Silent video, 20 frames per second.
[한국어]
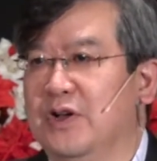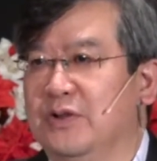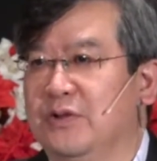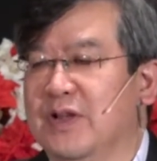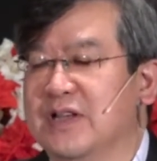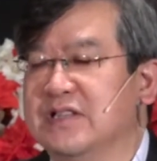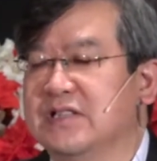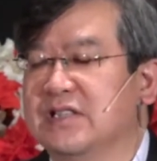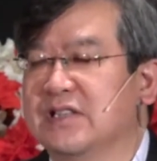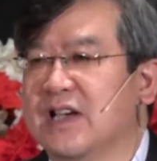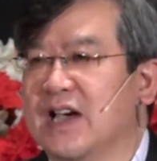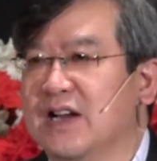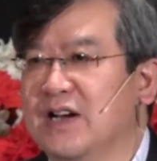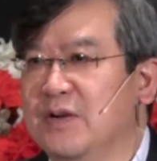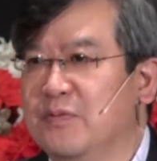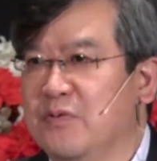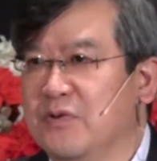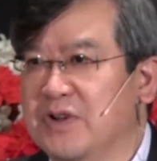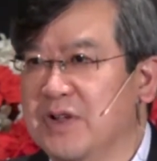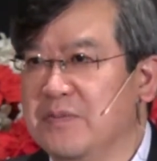또한
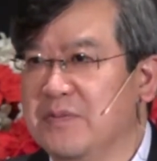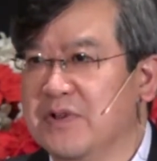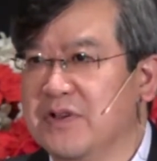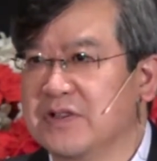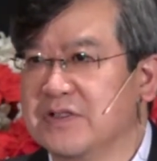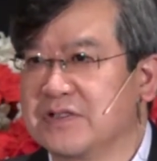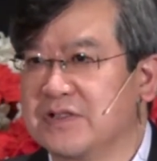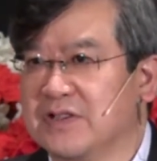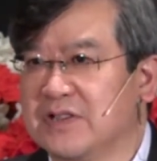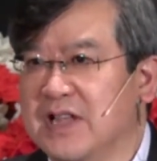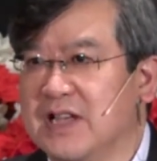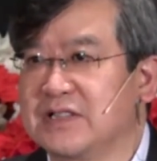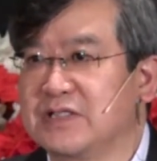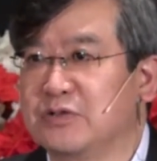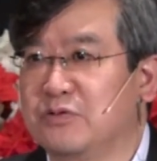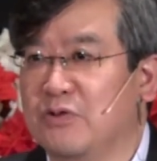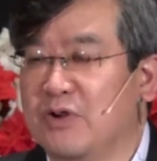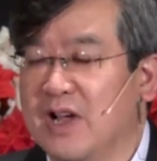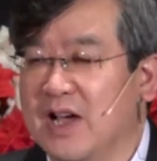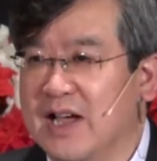시간을 보내면서
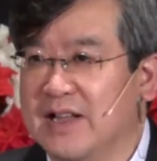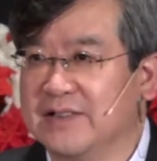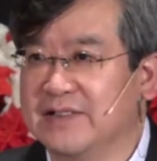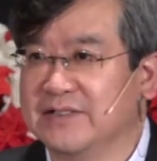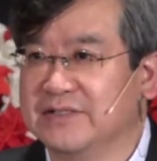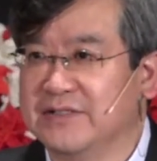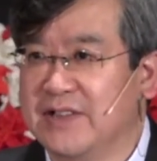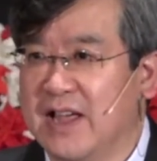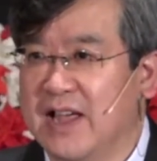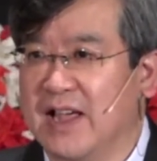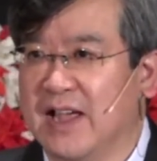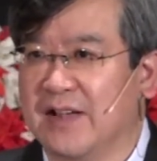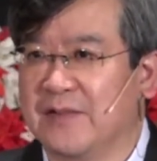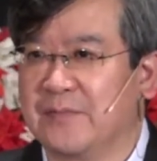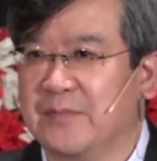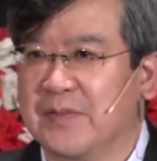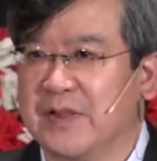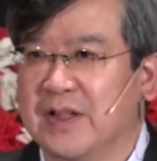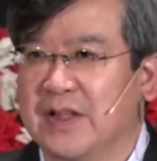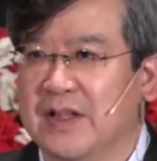다시
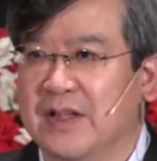돌아갔는데